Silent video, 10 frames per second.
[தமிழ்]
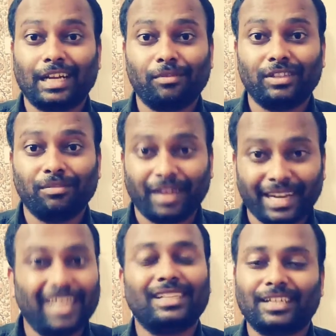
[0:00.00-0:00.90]
நம்ம வந்து
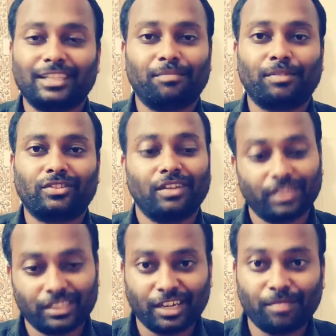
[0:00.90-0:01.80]
மரியாதை எதிர்பார்த்தோன்னா
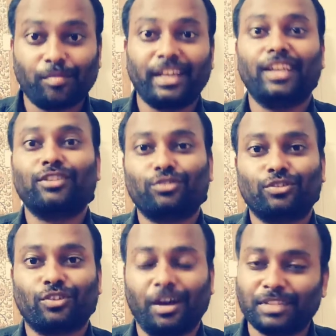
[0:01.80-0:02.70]
ஃபஸ்ட்டு நம்ம மரியாதை
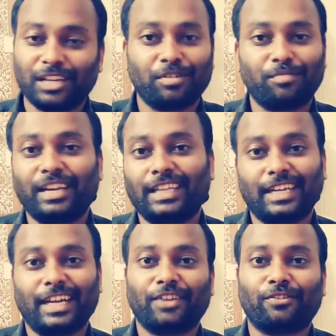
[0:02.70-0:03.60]
கொடுக்கணும் அப்போ தான் நமக்கு
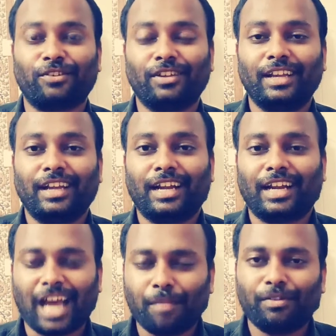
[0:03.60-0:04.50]
மரியாதை கிடைக்கும்
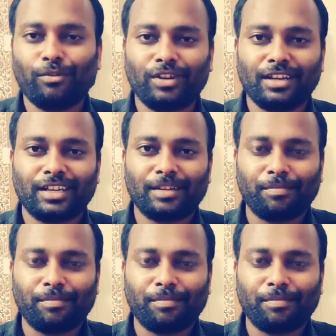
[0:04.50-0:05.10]
நாம் ஒன்று